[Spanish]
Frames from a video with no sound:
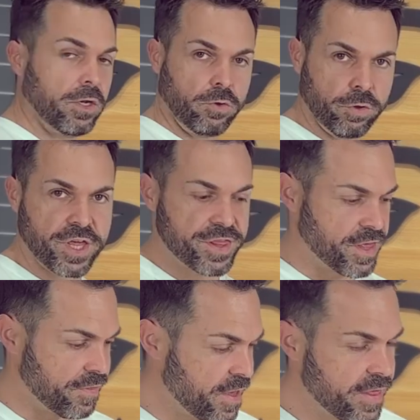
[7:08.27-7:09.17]
Luz
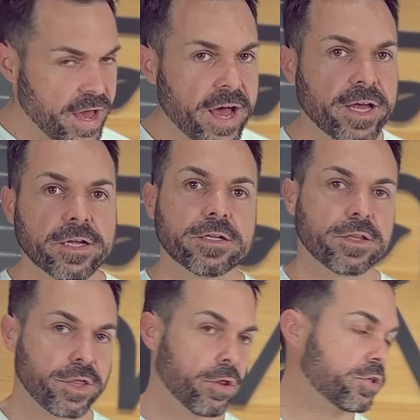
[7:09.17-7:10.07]
encendida,
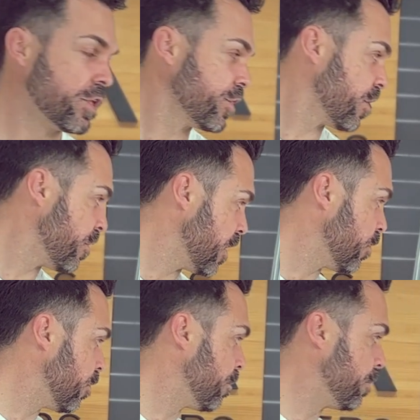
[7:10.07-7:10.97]
CO2
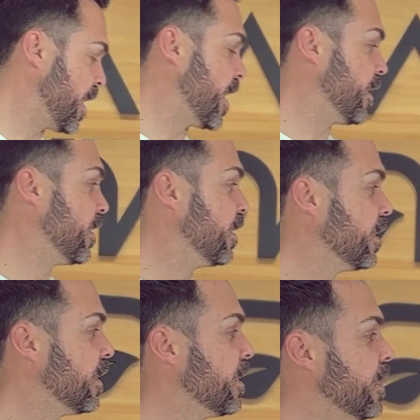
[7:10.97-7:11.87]
encendido. Bien.
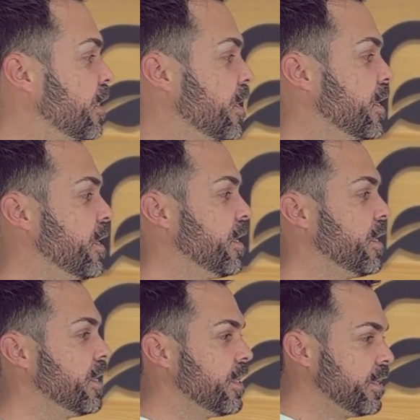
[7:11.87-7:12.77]

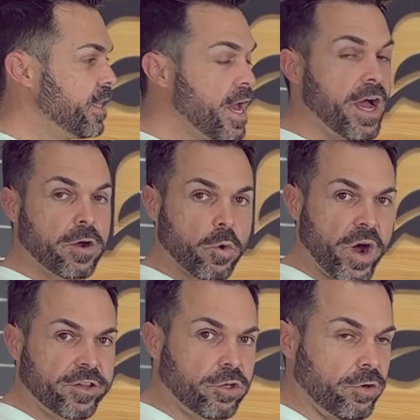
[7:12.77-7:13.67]
Día
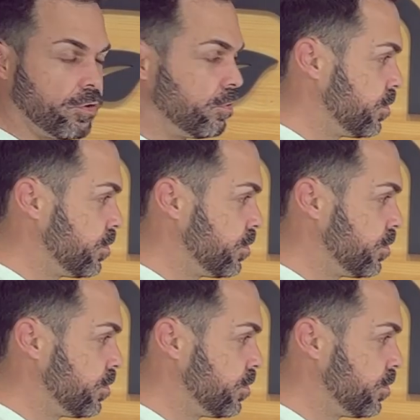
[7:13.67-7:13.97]
4.